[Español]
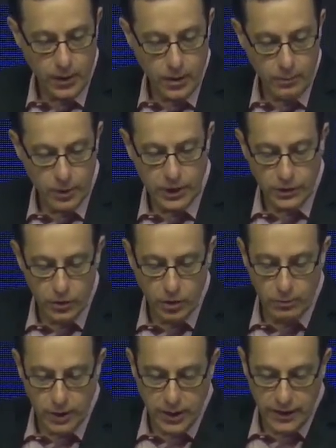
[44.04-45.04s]
por el
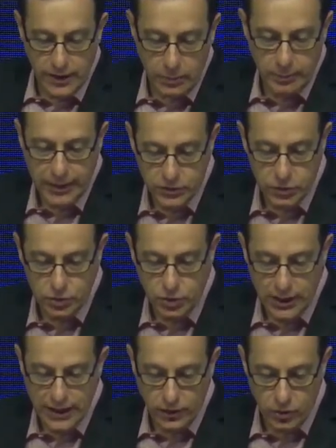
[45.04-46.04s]
nombre del
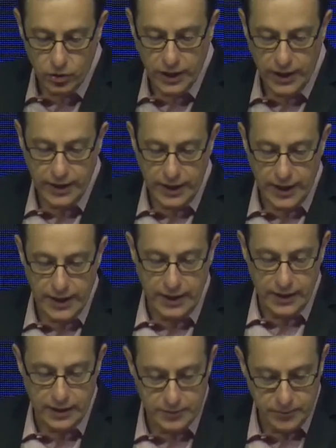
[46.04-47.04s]
pastor, la roca de
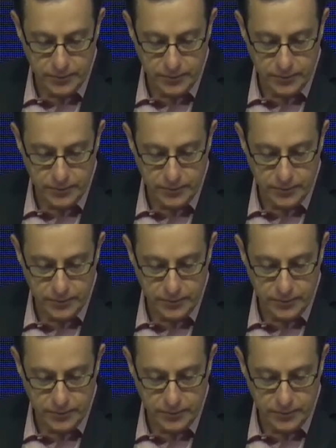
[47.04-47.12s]
Israel,